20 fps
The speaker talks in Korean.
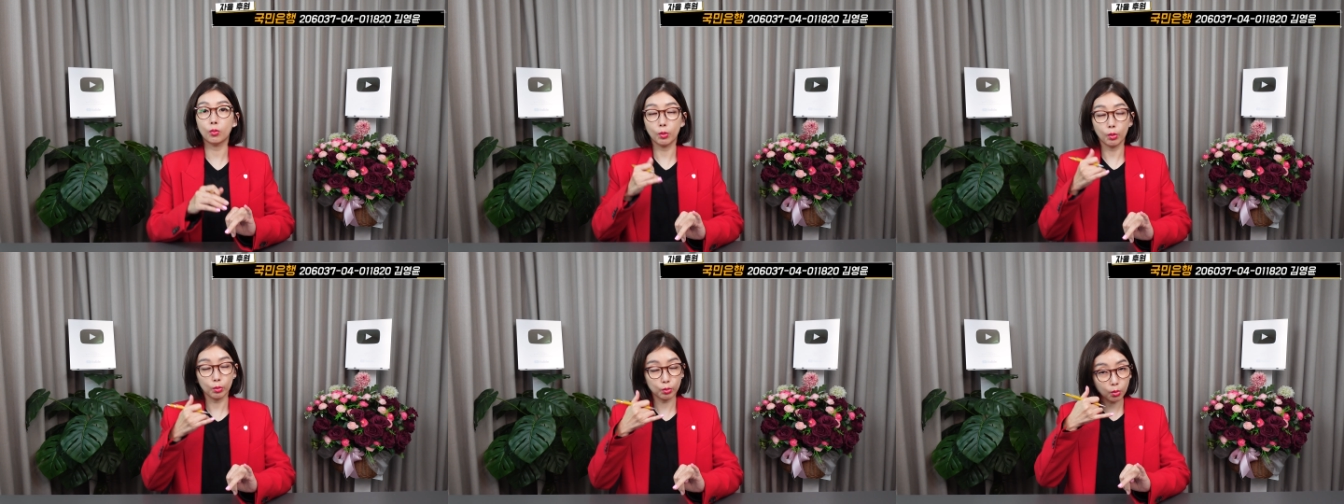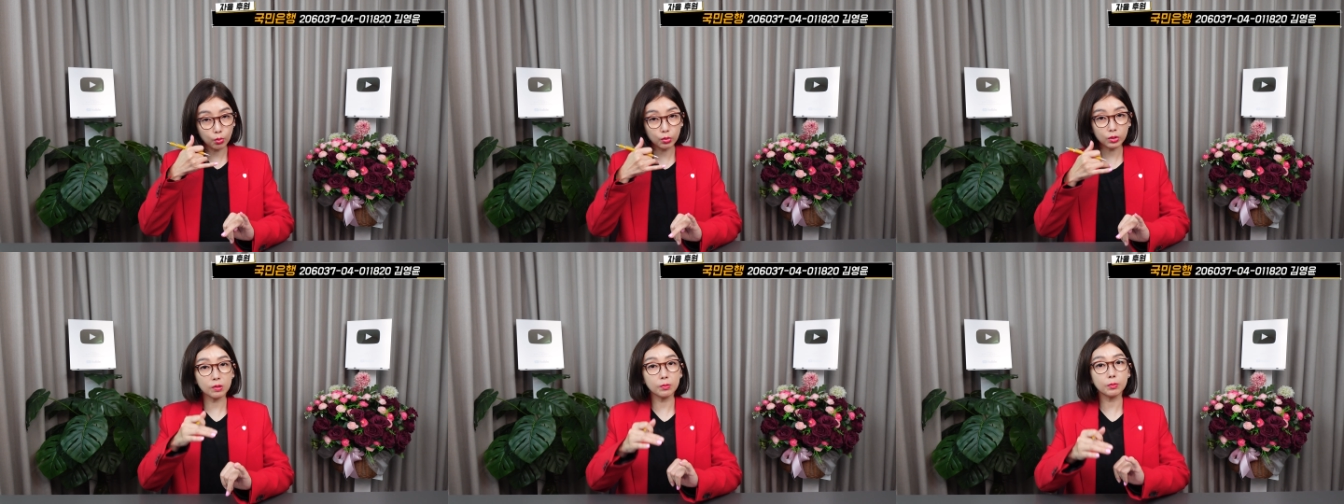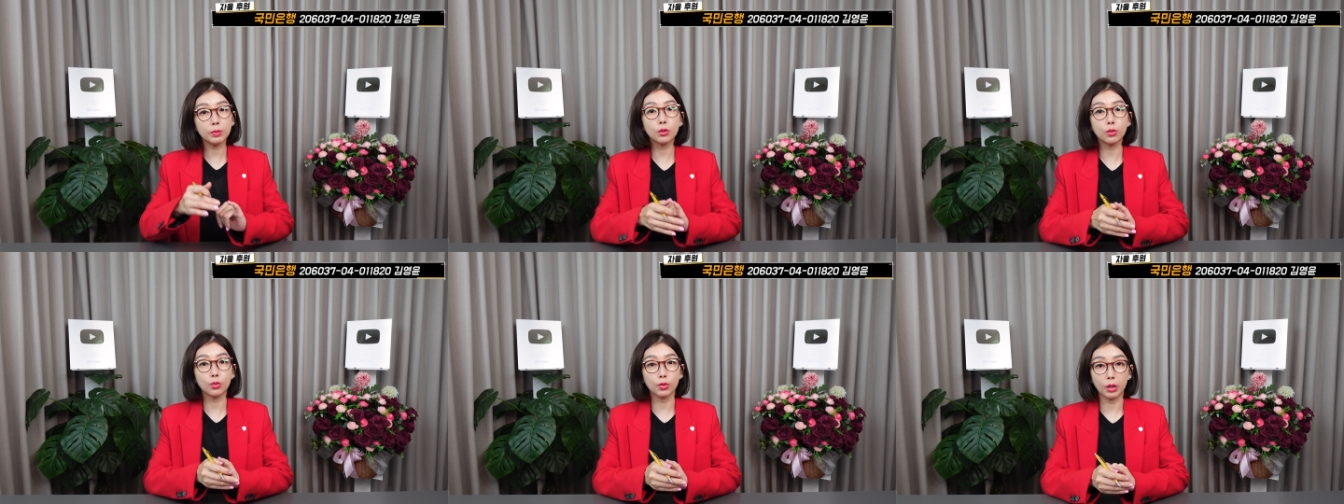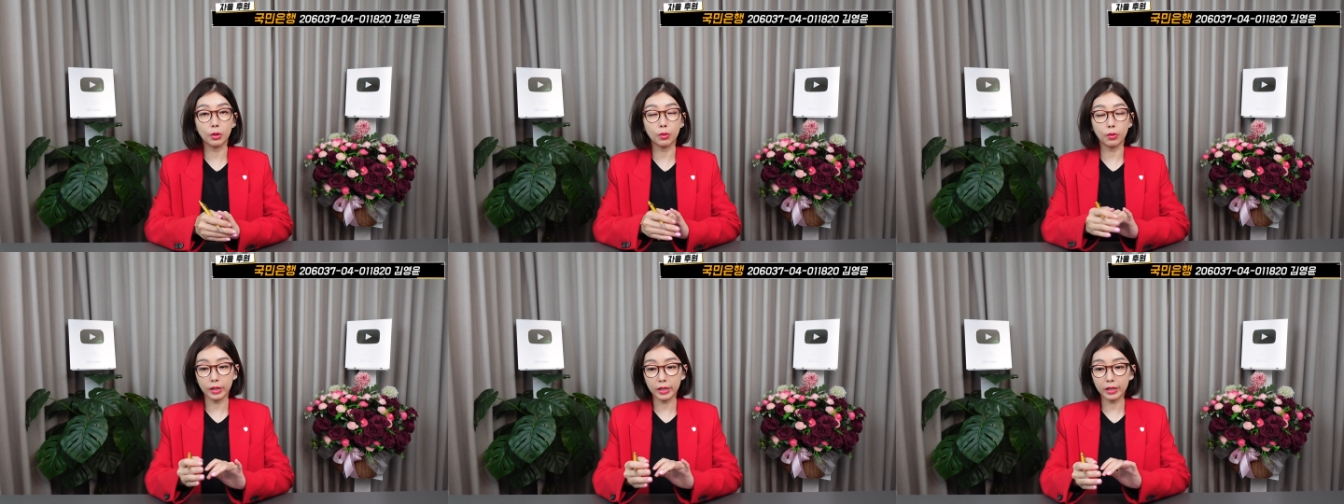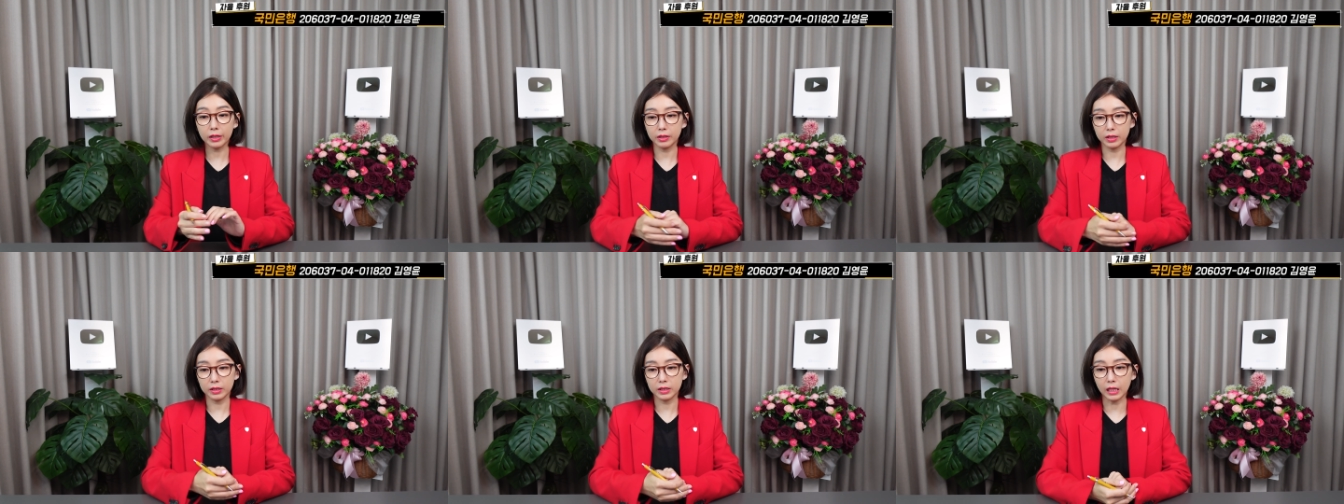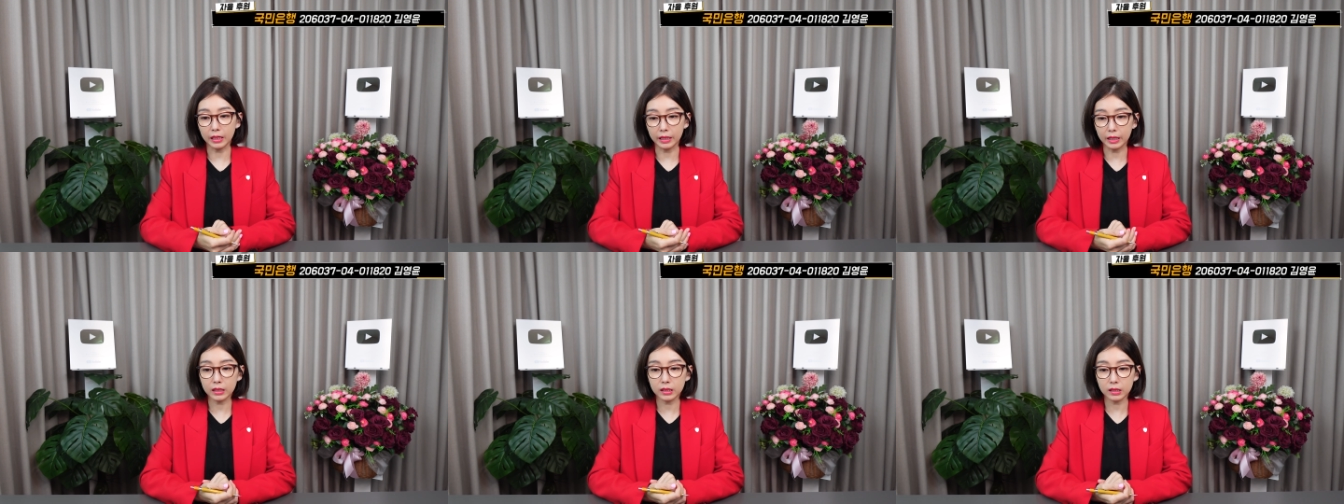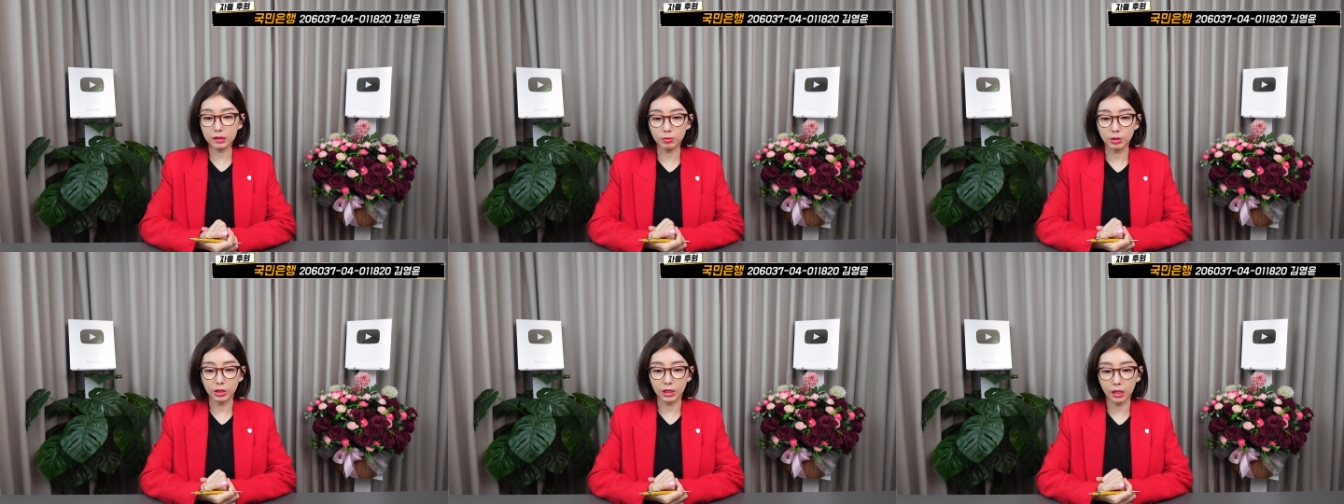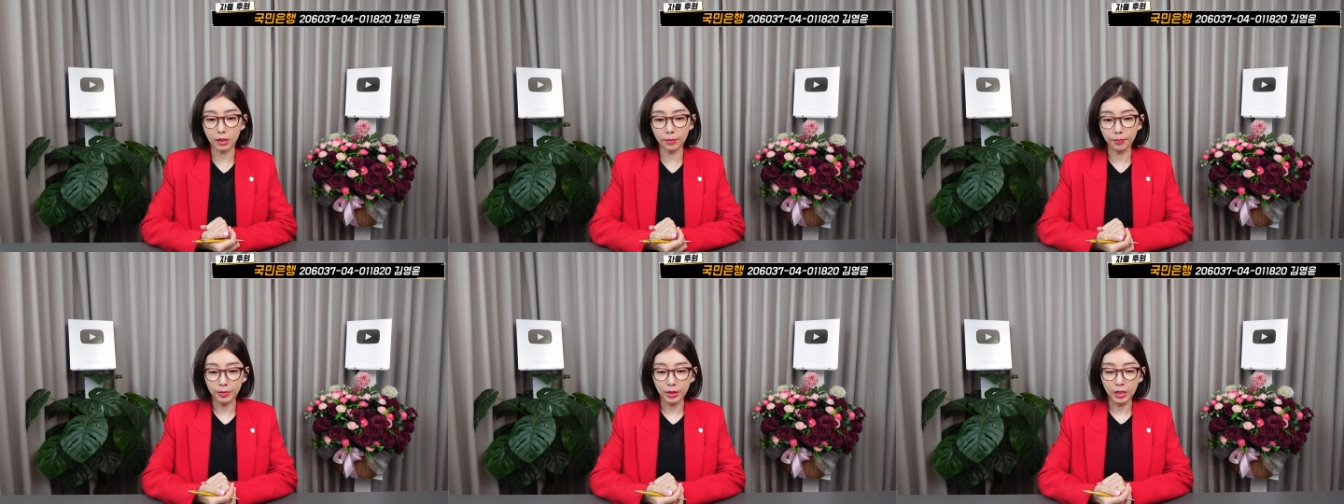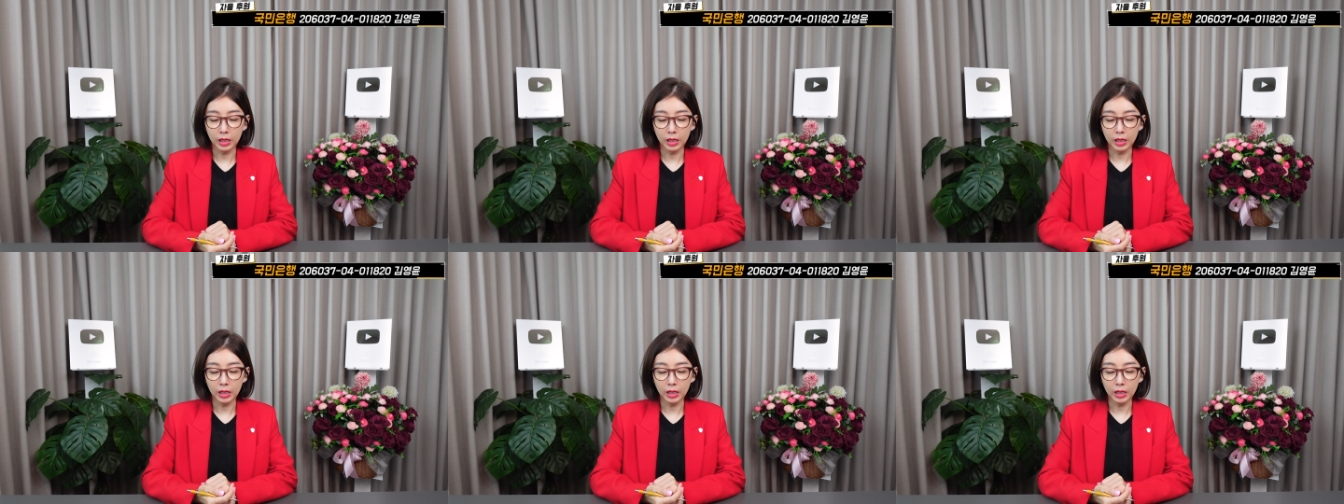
뭐 통신비도 내고 해야 되지 않겠습니까?